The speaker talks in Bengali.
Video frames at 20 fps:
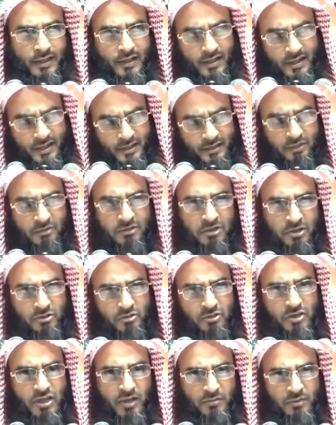তার হাতেও
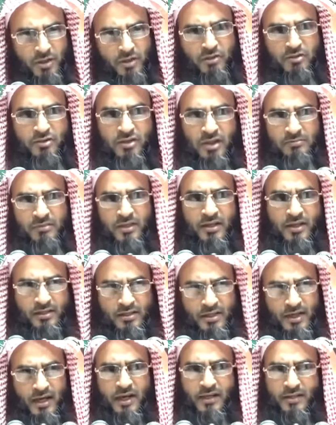কিছু সামান্য
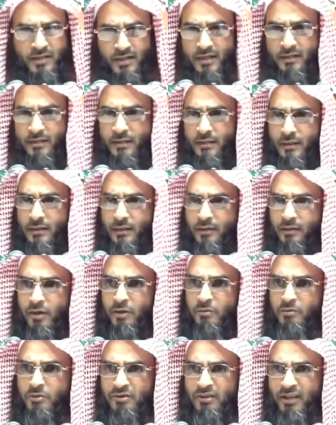চাবিকাঠি আটার
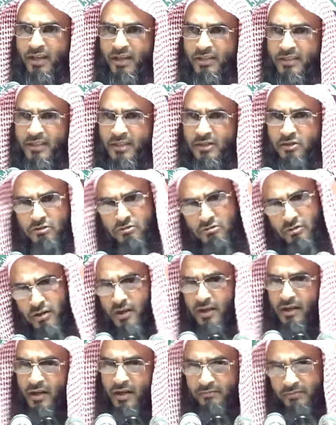ক্ষমতা আছে
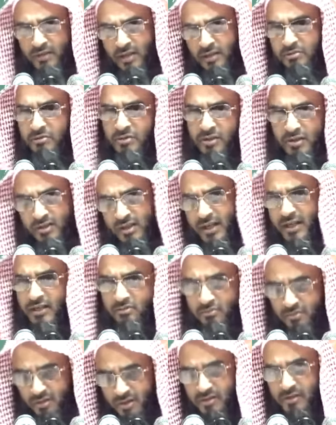সুতরাং আপনার রুজি টাইট
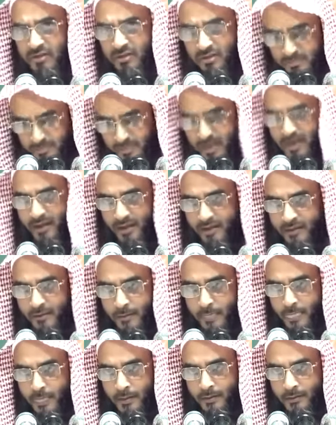করে দিতে পারে
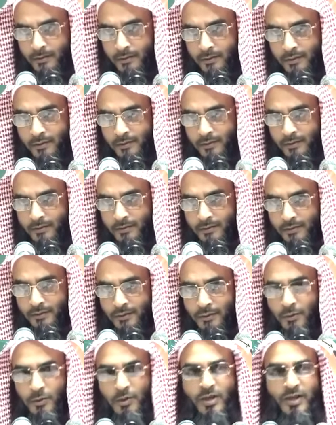
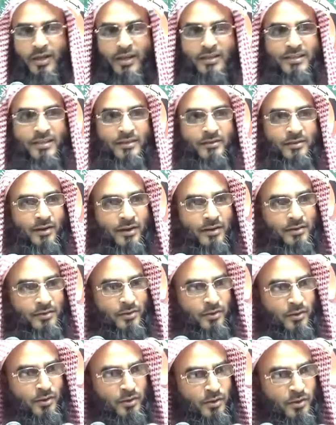ওকে রাজি করার
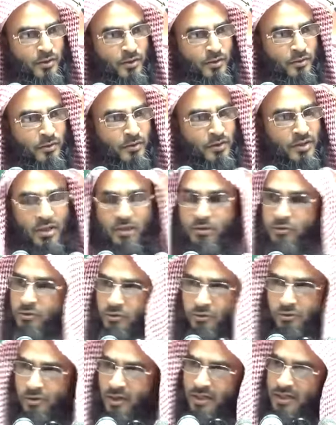জন্য জি
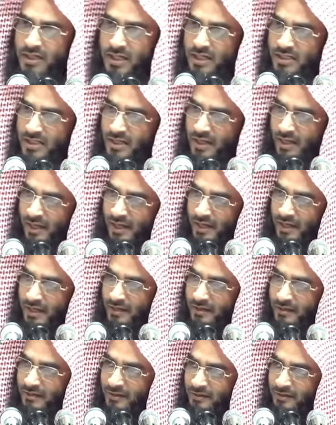হুজুরির শেষ নাই